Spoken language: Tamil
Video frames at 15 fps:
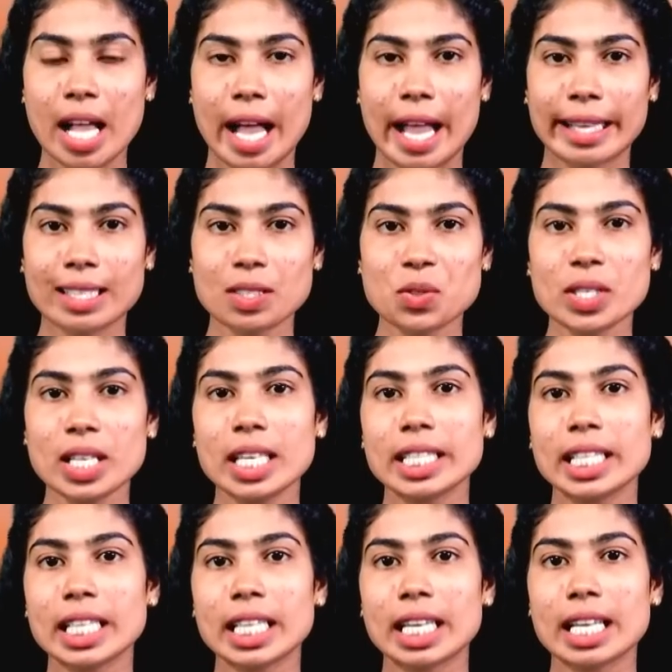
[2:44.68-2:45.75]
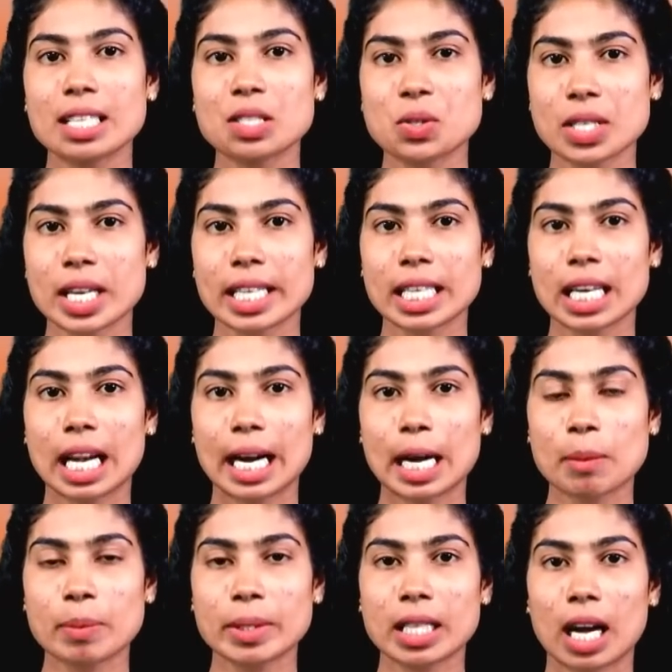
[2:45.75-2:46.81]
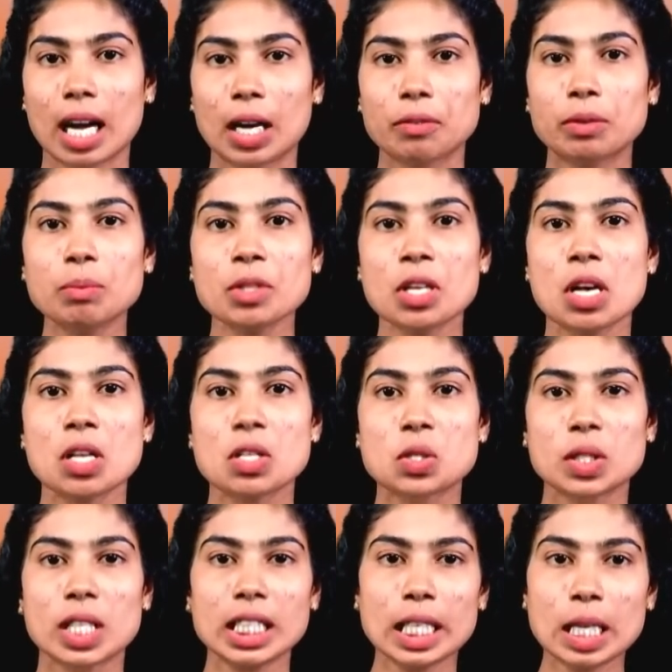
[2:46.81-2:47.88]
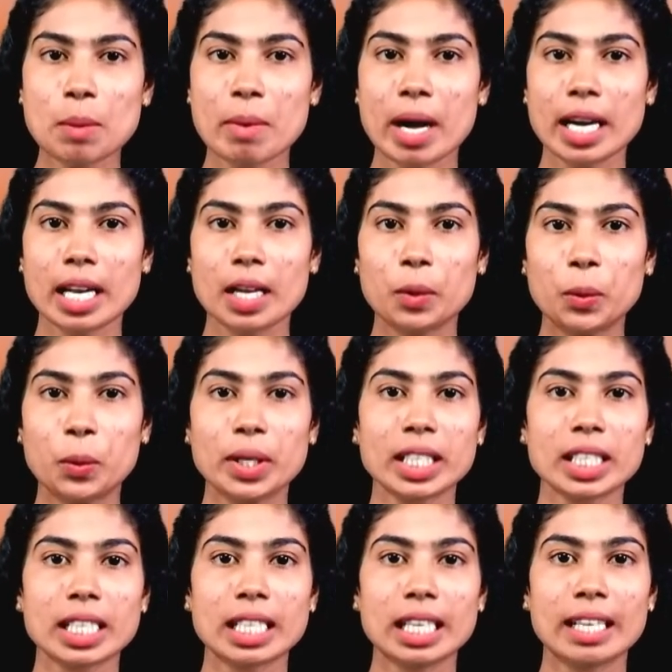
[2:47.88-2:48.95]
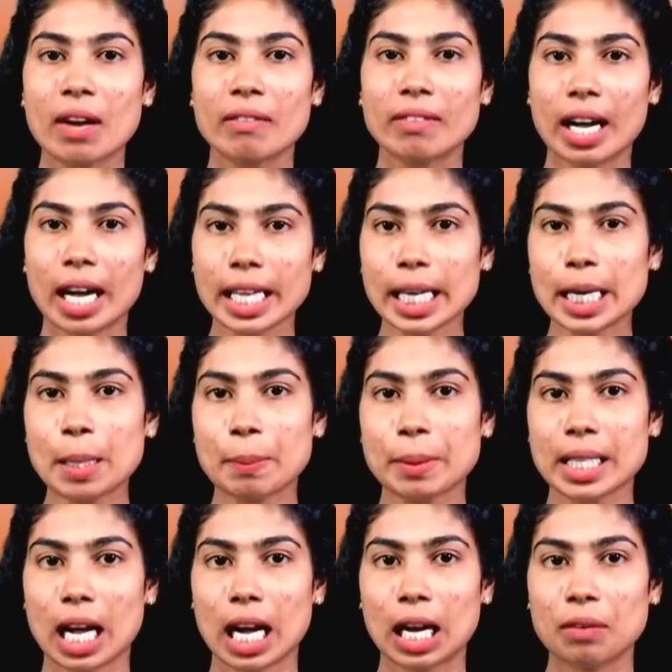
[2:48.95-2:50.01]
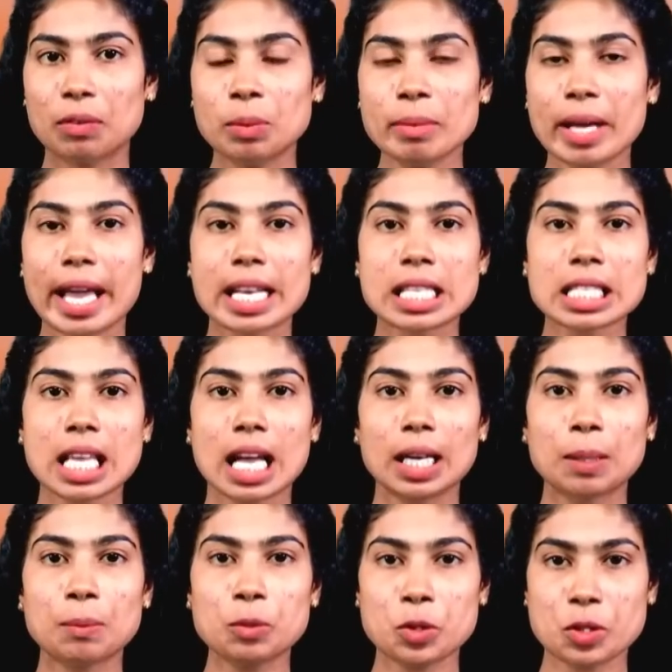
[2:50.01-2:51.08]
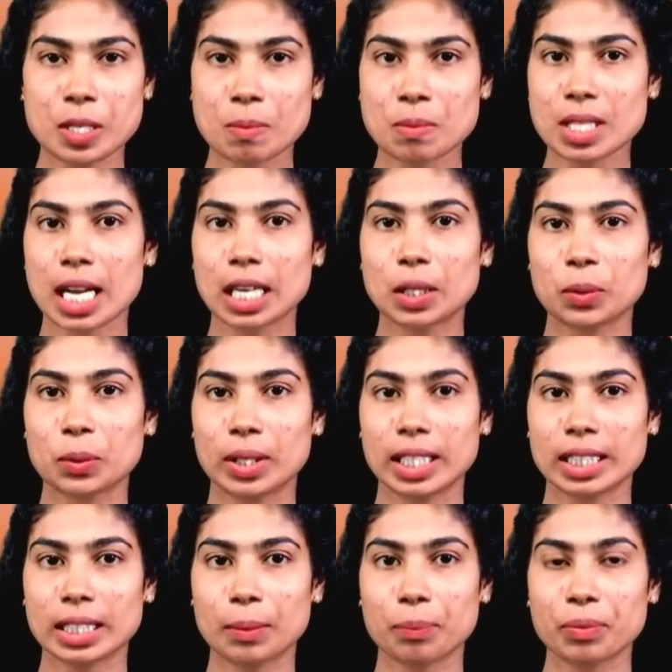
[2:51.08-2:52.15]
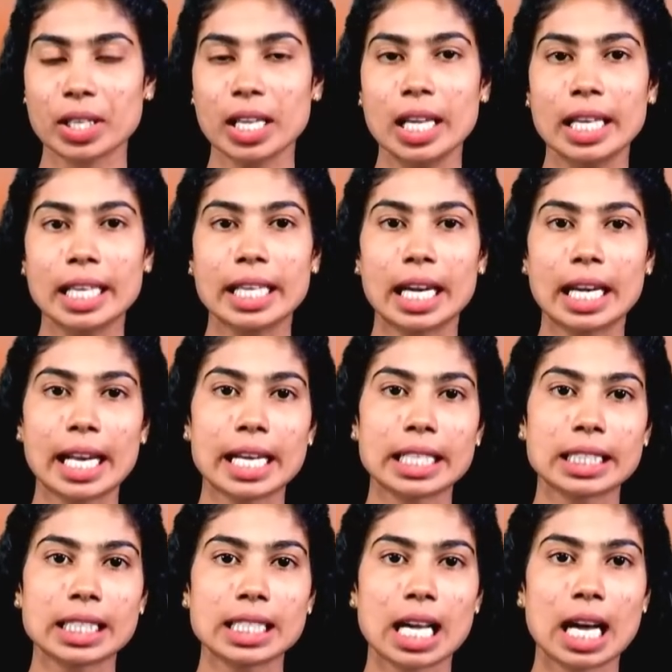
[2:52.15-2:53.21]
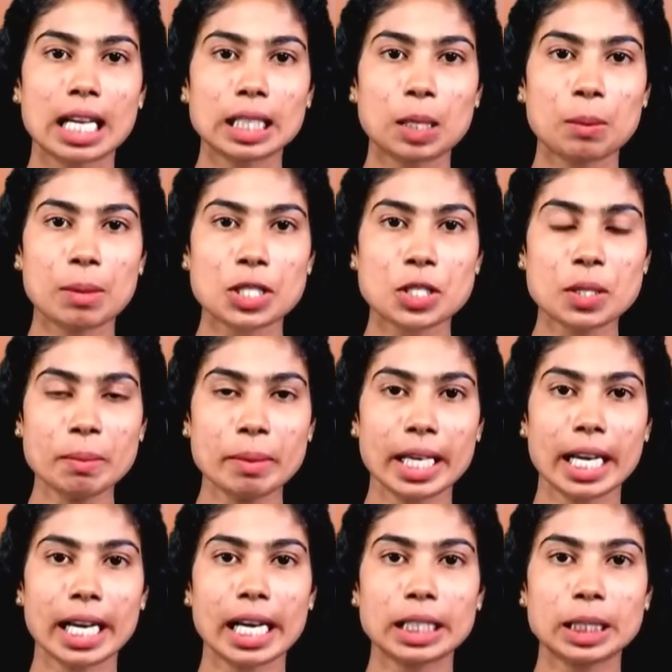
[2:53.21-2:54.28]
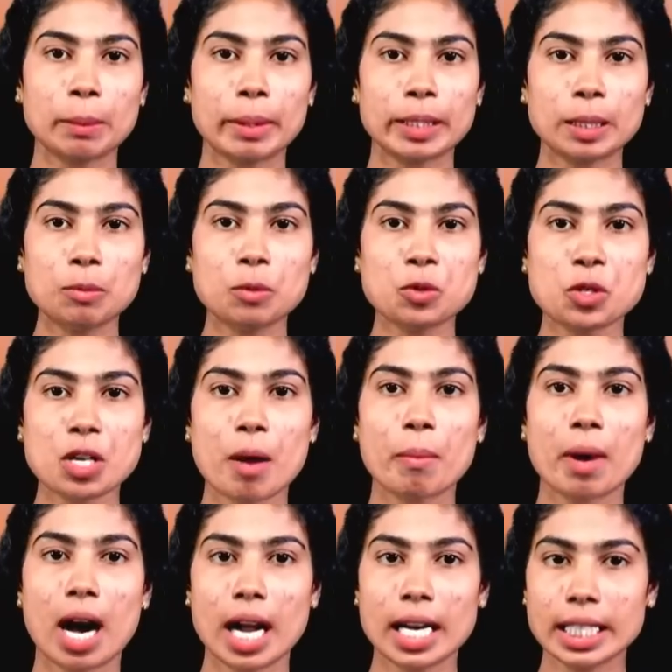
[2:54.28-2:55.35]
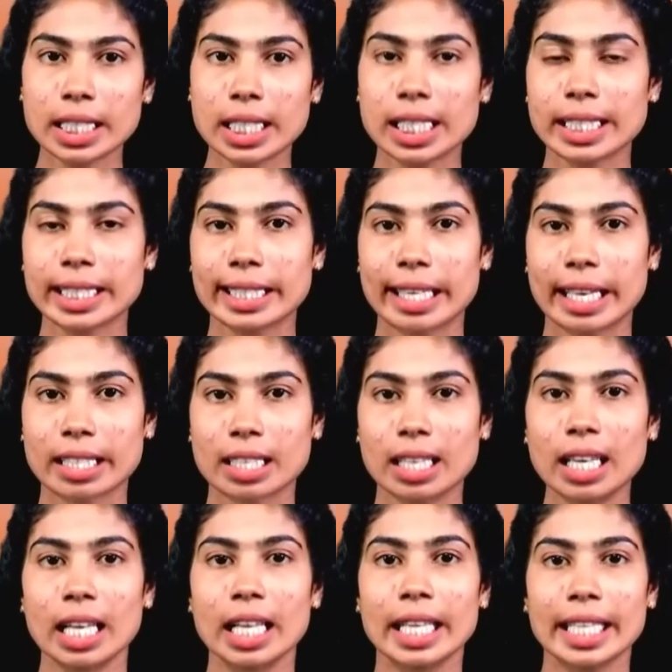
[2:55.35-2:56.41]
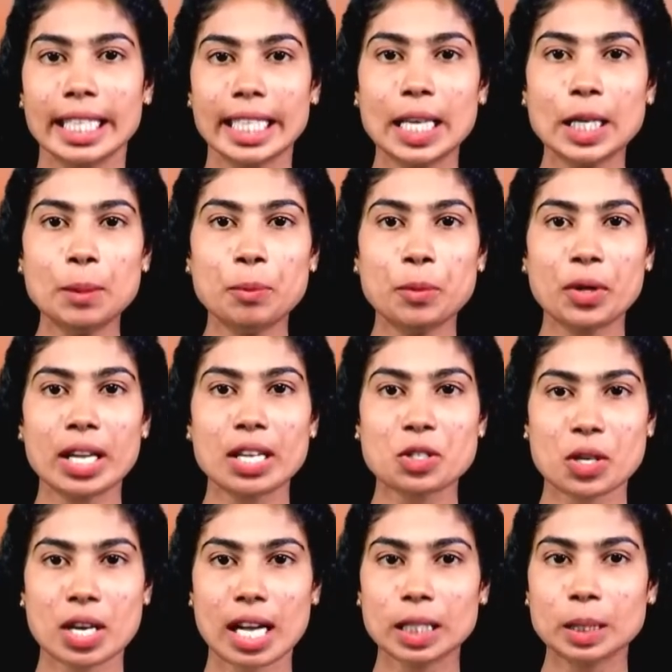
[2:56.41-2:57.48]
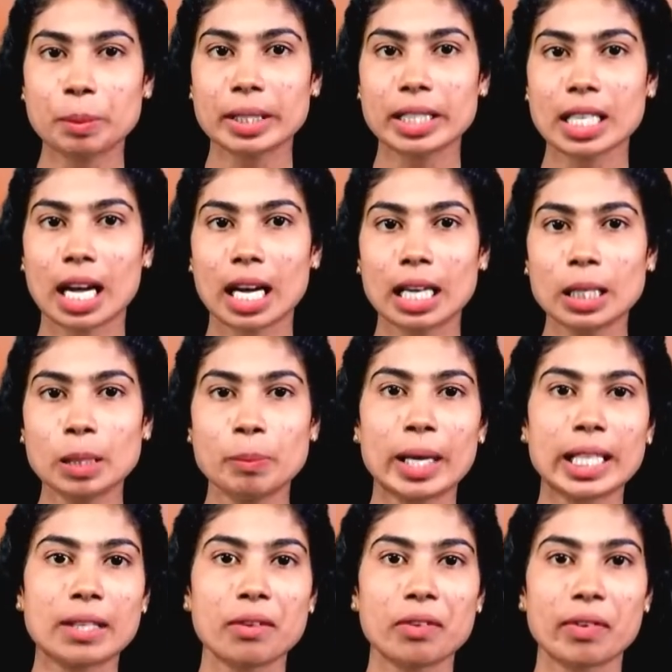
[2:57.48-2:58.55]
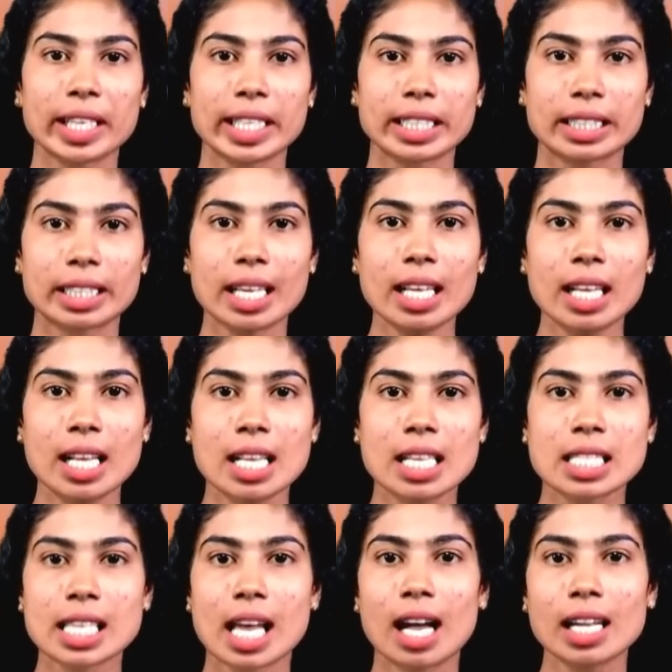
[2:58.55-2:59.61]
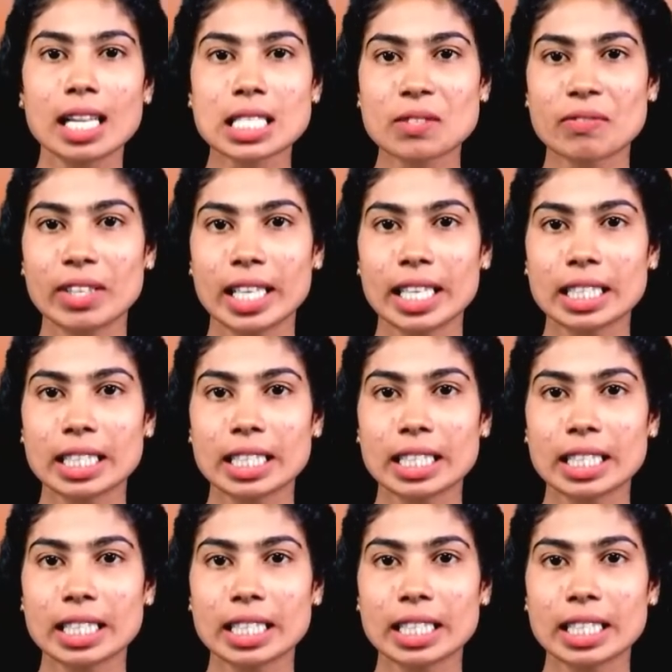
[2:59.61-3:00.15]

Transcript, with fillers: அரசியல் எதிரிகளை சிறையில் அடைப்பதாகவும் சுதந்திரமான ஊடகங்களை வாயடைப்பதாகவும் அரசாங்கம் குற்றம் சாட்டியுள்ளது இரண்டாயிரத்தி நான்கு மற்றும் இரண்டாயிரத்தி பதிமூன்றாம் ஆண்டுகளுக்கு இடையில் இரண்டு முறை ஜனாதிபதியாக பதவி வகித்த சாகஸ்வலி